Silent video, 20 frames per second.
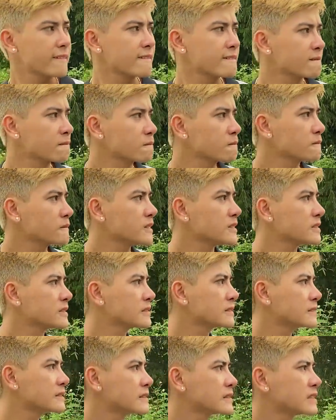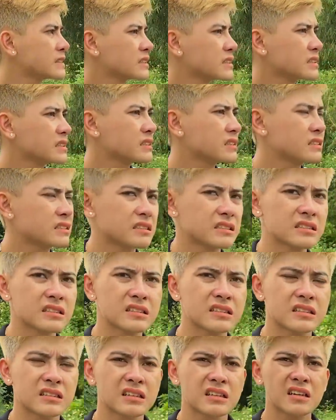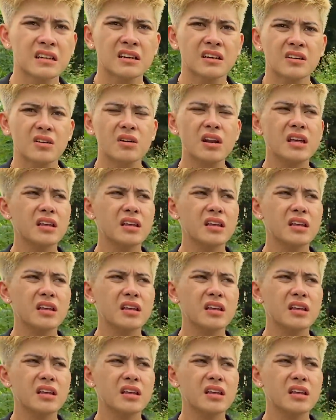Thôi để nó uh...